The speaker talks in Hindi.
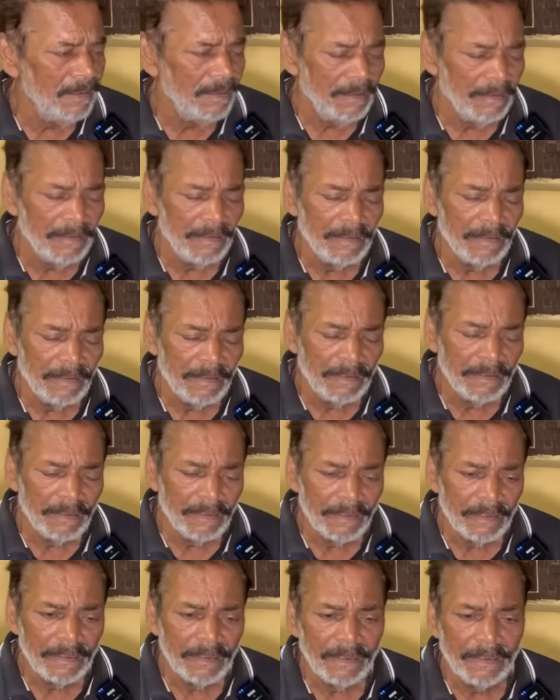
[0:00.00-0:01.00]
हम्म।
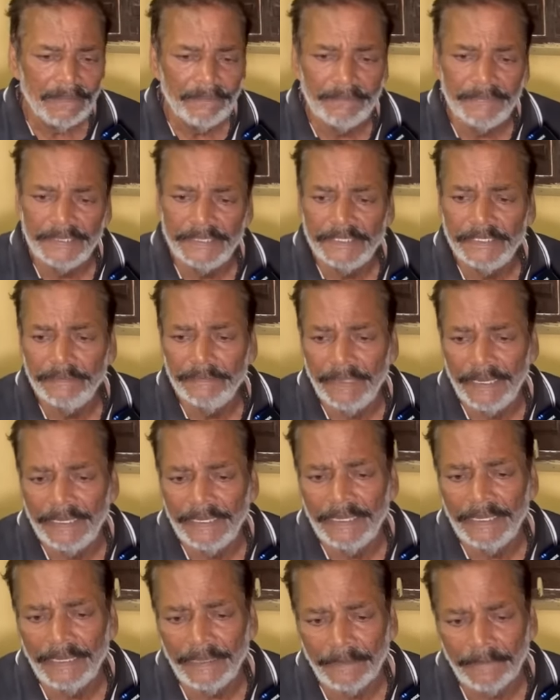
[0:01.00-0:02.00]
हम बिजी
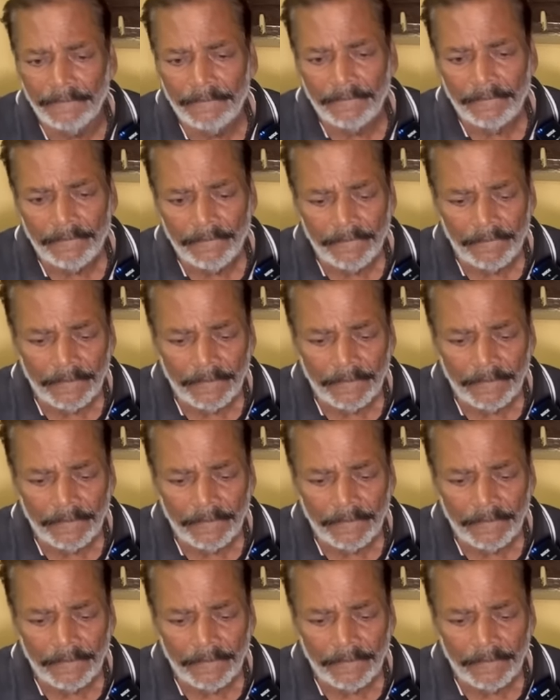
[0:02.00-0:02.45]
बानी हम्म।